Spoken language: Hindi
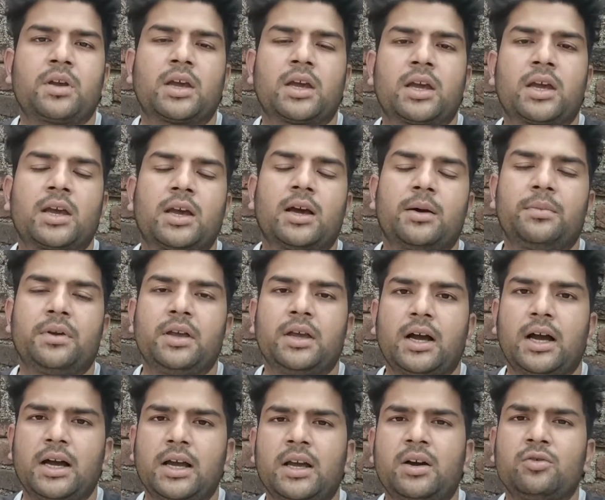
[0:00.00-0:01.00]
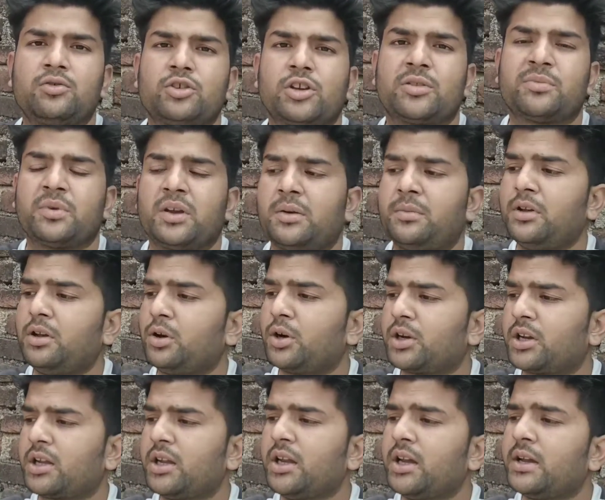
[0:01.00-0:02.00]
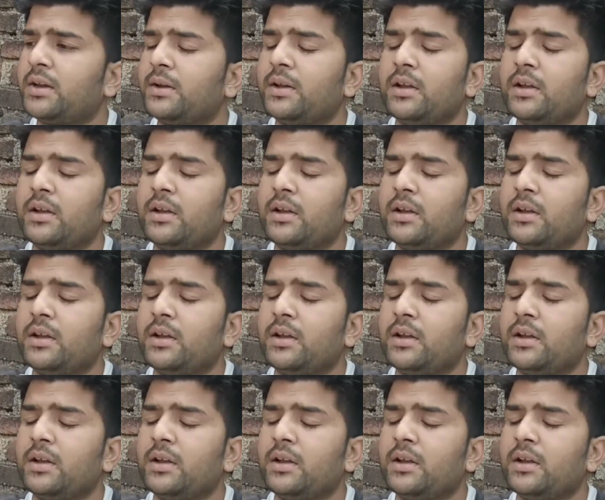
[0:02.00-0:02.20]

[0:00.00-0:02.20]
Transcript: मैं अभी आया हूँ छत पे अभी लौट के